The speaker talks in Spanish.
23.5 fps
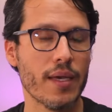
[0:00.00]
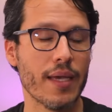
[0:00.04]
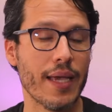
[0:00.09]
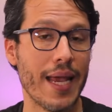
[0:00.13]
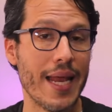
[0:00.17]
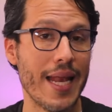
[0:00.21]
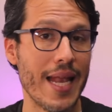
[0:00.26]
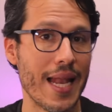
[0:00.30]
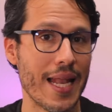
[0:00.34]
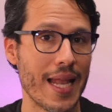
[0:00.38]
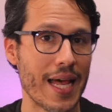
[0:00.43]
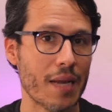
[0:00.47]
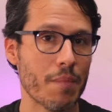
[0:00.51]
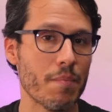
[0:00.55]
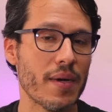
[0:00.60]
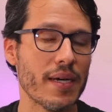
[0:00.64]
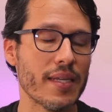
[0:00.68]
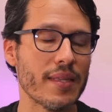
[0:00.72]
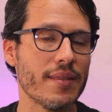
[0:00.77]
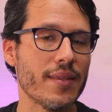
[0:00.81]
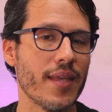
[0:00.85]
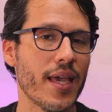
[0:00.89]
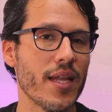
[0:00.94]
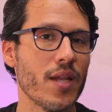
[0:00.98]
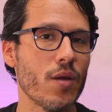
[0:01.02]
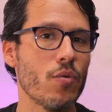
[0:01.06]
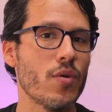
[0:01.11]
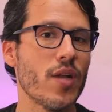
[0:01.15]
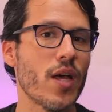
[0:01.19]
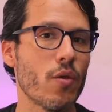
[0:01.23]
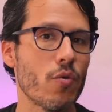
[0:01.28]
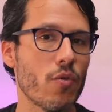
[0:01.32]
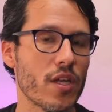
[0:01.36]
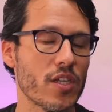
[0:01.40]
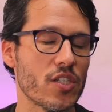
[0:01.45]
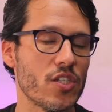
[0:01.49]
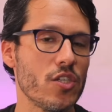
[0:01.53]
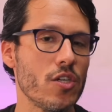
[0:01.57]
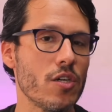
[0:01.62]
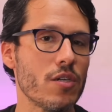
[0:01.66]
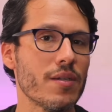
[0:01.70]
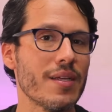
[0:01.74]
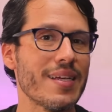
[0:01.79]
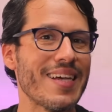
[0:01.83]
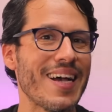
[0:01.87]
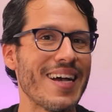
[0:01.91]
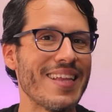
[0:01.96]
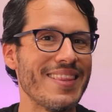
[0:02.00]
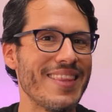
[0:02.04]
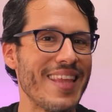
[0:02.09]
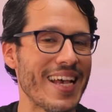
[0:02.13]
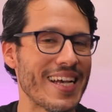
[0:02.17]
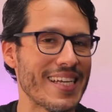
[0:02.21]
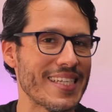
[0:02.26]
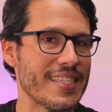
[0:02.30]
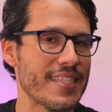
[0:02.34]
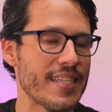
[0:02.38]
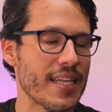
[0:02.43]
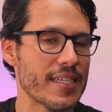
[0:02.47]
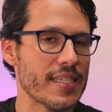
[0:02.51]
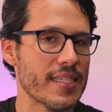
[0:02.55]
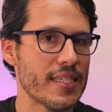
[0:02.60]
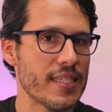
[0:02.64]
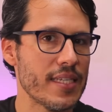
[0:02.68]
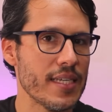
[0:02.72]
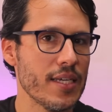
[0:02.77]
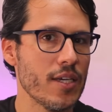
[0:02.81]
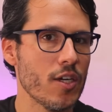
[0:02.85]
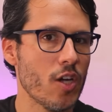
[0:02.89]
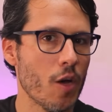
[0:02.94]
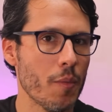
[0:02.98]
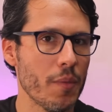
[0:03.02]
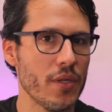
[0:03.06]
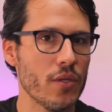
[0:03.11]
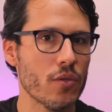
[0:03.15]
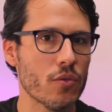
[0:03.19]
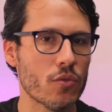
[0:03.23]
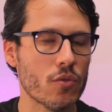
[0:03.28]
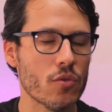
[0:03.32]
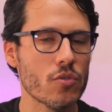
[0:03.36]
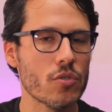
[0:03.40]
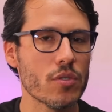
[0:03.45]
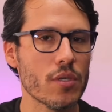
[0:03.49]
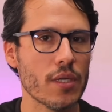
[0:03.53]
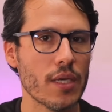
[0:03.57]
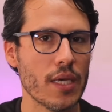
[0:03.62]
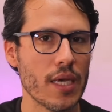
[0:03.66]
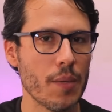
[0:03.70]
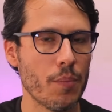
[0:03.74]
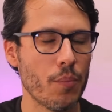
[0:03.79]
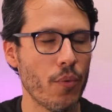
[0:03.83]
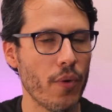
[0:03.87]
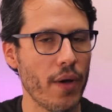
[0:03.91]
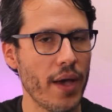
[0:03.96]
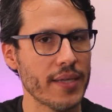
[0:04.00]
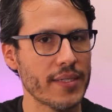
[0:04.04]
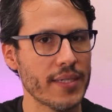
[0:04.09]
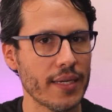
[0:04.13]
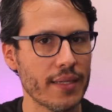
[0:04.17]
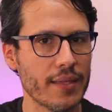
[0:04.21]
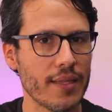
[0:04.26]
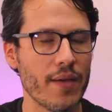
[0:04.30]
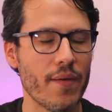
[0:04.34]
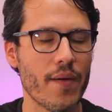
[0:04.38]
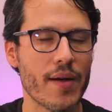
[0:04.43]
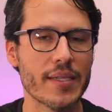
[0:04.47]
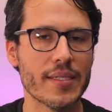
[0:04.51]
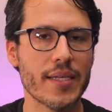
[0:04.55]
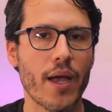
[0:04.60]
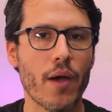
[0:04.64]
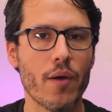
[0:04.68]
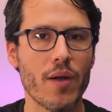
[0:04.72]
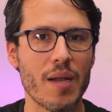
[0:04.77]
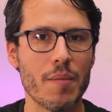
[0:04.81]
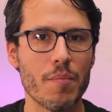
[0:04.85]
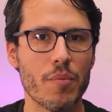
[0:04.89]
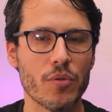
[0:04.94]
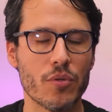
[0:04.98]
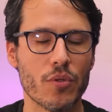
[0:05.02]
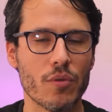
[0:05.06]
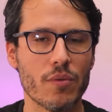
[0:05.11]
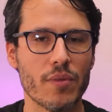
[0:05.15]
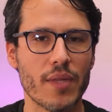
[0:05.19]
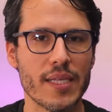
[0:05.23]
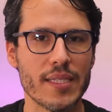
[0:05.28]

y la alarma tiene una duración de hasta 5 minutos y puede desactivarse con el botón de